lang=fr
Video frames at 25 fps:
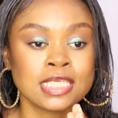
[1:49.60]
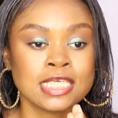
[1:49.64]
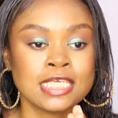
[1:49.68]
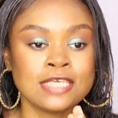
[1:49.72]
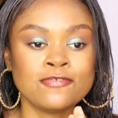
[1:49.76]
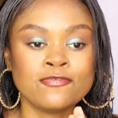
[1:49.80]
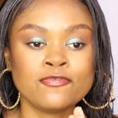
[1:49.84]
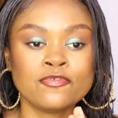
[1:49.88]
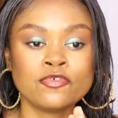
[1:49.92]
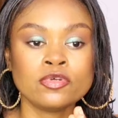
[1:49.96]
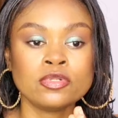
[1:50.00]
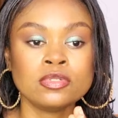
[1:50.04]

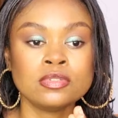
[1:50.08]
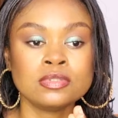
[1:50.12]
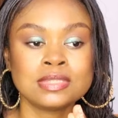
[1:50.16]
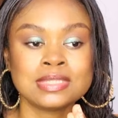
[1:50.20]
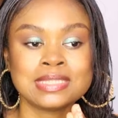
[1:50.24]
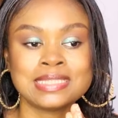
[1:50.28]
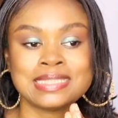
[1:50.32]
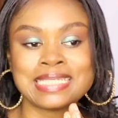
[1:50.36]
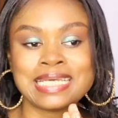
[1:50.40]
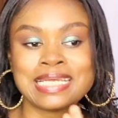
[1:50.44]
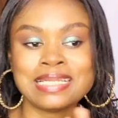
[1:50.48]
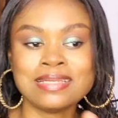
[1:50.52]
qui
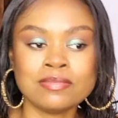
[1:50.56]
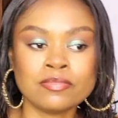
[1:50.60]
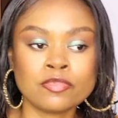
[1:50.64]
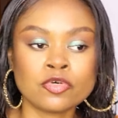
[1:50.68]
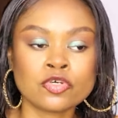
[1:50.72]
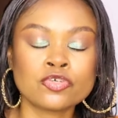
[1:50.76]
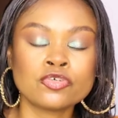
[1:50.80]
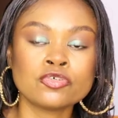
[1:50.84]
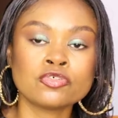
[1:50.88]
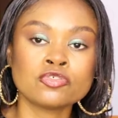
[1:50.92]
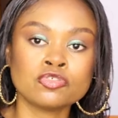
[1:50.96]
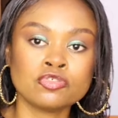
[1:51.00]
veulent
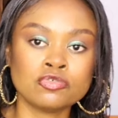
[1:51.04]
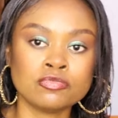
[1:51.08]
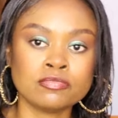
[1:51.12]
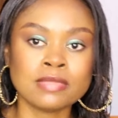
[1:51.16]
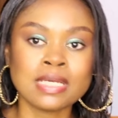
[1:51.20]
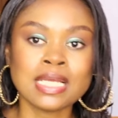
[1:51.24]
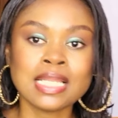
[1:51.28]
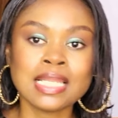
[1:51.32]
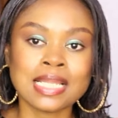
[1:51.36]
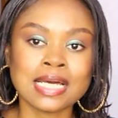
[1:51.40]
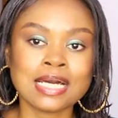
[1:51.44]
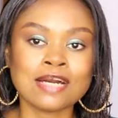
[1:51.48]
tellement, qui ont du
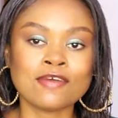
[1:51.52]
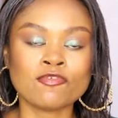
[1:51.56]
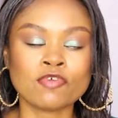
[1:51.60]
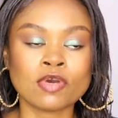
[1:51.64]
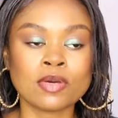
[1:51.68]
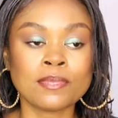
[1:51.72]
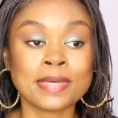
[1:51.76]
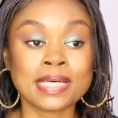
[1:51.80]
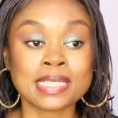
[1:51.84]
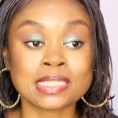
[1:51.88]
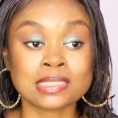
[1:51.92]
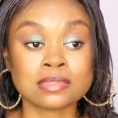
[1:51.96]
mal à
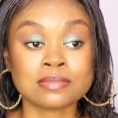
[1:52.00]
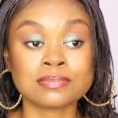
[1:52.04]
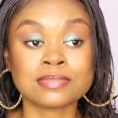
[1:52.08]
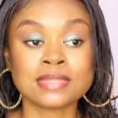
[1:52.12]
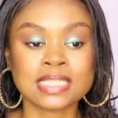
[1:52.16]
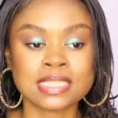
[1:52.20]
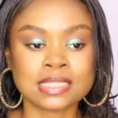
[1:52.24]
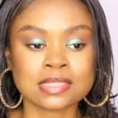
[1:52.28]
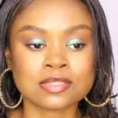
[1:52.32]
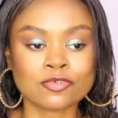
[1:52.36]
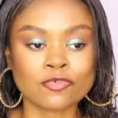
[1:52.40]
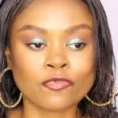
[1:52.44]
avoir par
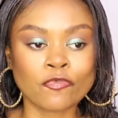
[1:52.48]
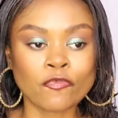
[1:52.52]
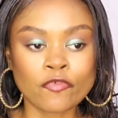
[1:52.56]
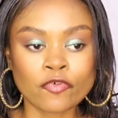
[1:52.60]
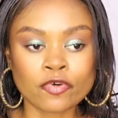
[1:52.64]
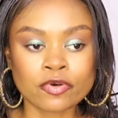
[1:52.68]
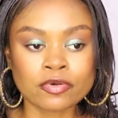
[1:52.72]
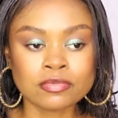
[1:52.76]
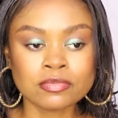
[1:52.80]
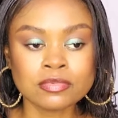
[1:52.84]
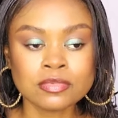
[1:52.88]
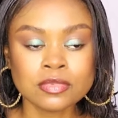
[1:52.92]
exemple des
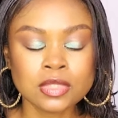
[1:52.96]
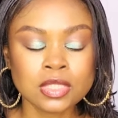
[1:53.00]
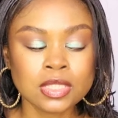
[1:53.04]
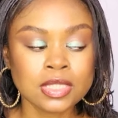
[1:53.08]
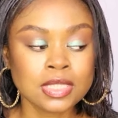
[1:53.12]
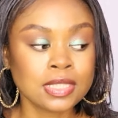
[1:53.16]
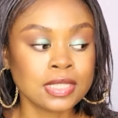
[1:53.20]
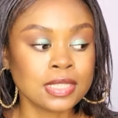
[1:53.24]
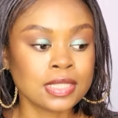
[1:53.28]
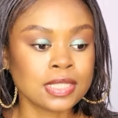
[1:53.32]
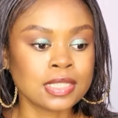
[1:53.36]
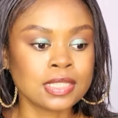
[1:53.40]
enfants
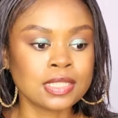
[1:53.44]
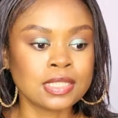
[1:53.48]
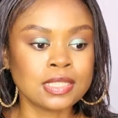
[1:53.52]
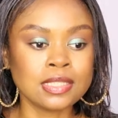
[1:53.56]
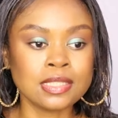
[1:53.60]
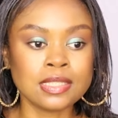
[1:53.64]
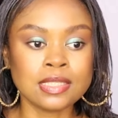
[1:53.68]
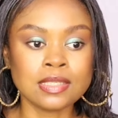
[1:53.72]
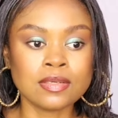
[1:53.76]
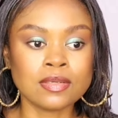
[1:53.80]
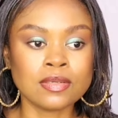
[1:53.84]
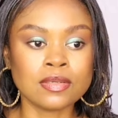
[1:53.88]

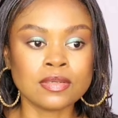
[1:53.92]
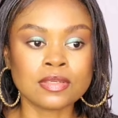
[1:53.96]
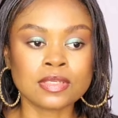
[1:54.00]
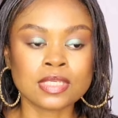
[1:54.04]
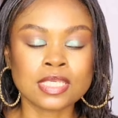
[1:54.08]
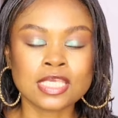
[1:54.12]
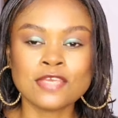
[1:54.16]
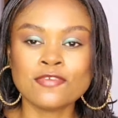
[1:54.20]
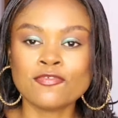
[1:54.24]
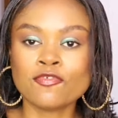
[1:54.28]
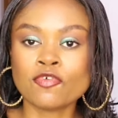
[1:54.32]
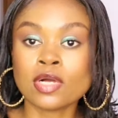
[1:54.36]
qui, euh,
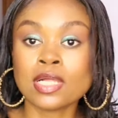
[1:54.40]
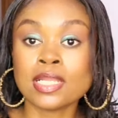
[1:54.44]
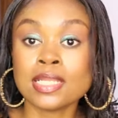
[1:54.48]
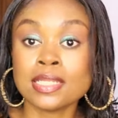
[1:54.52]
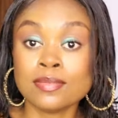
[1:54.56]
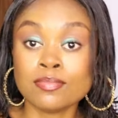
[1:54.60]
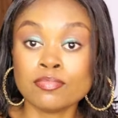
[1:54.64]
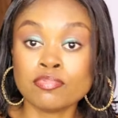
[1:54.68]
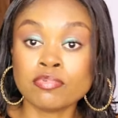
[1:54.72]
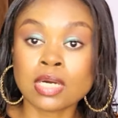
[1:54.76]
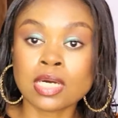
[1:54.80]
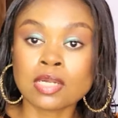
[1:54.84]
qui vont
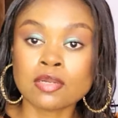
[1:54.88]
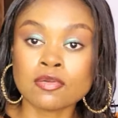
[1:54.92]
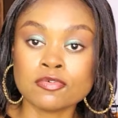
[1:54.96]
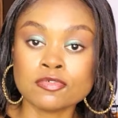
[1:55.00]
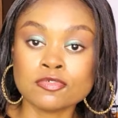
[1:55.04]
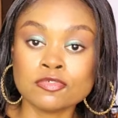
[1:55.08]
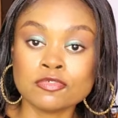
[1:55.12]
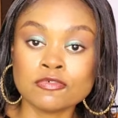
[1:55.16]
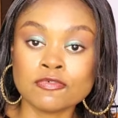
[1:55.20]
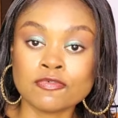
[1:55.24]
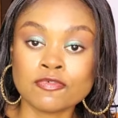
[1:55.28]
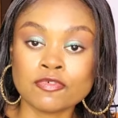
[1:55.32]
aller boire
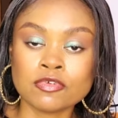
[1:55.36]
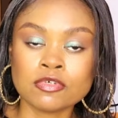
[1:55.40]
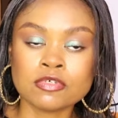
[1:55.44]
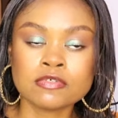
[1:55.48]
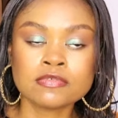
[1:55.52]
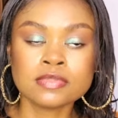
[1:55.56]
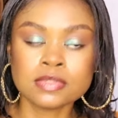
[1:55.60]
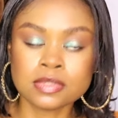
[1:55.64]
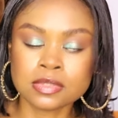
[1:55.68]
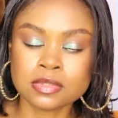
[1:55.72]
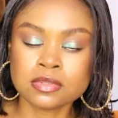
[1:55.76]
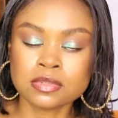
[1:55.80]
l'eau du
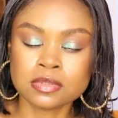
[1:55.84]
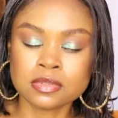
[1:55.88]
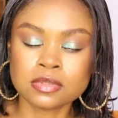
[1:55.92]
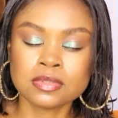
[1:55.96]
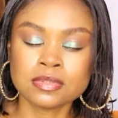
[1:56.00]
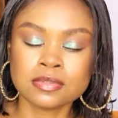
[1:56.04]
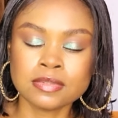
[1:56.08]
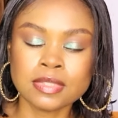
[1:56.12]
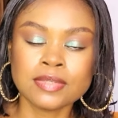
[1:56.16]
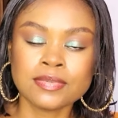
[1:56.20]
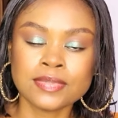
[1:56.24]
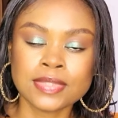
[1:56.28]
fleuve.
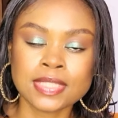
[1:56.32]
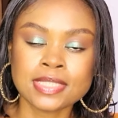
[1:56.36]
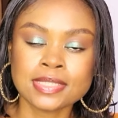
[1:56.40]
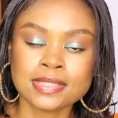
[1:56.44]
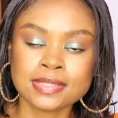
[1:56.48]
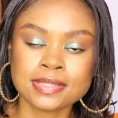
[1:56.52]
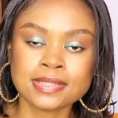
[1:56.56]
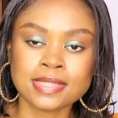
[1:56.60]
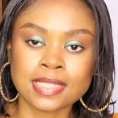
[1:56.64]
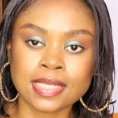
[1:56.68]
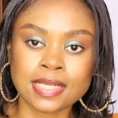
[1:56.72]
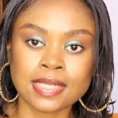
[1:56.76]
Oui, oui,
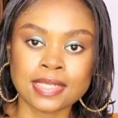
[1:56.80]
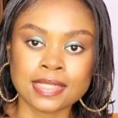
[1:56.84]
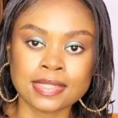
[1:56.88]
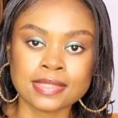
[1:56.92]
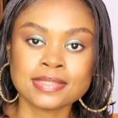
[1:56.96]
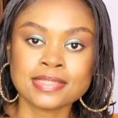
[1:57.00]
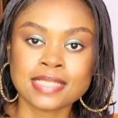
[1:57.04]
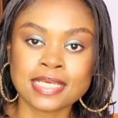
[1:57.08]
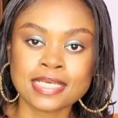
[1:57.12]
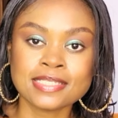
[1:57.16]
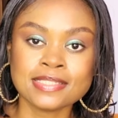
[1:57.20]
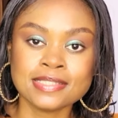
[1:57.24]
ça,
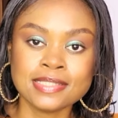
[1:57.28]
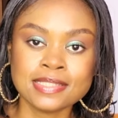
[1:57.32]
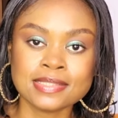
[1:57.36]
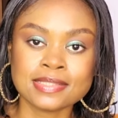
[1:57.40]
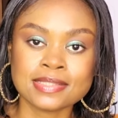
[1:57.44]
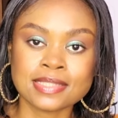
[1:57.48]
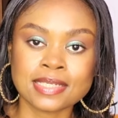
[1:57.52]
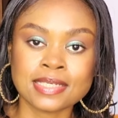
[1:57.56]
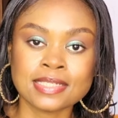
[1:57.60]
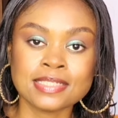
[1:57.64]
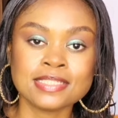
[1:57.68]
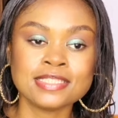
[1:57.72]
ça
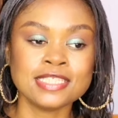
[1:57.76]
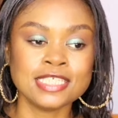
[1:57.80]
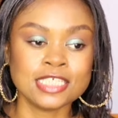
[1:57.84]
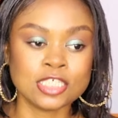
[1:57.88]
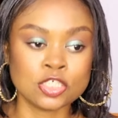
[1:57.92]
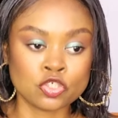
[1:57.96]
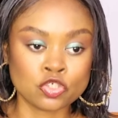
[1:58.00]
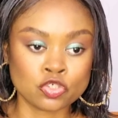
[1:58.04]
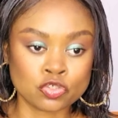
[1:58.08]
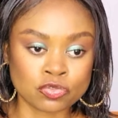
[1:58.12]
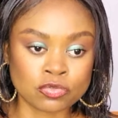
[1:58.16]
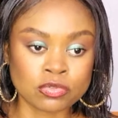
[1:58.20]
existe. Hein.
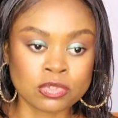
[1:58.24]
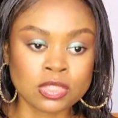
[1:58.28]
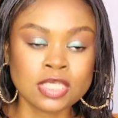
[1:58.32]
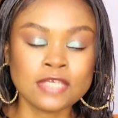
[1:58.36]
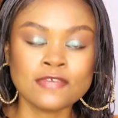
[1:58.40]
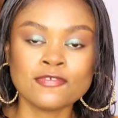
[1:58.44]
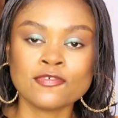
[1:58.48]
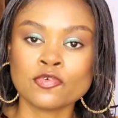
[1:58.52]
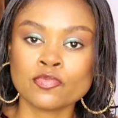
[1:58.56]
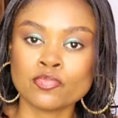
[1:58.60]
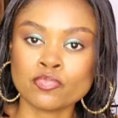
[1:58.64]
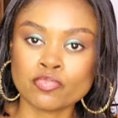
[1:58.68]
Des gens
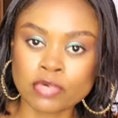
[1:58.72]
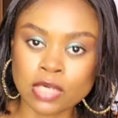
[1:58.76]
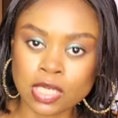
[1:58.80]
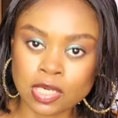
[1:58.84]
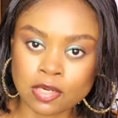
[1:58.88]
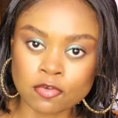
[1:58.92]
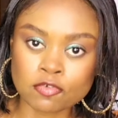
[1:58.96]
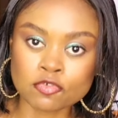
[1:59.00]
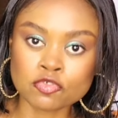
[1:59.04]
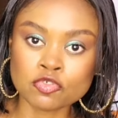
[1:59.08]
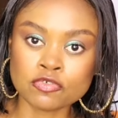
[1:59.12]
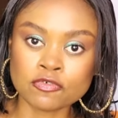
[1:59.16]
qui vont
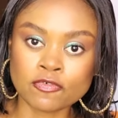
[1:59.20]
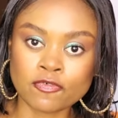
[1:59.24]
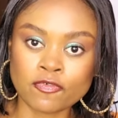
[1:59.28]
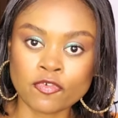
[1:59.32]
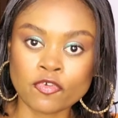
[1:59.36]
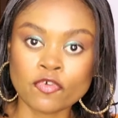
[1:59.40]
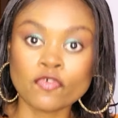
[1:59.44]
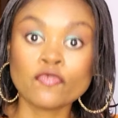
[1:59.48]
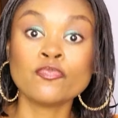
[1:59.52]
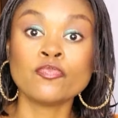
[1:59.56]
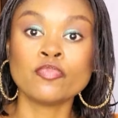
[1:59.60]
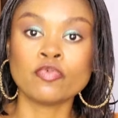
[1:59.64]
boire l'eau du
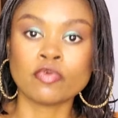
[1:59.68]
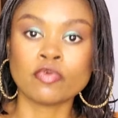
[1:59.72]
fleuve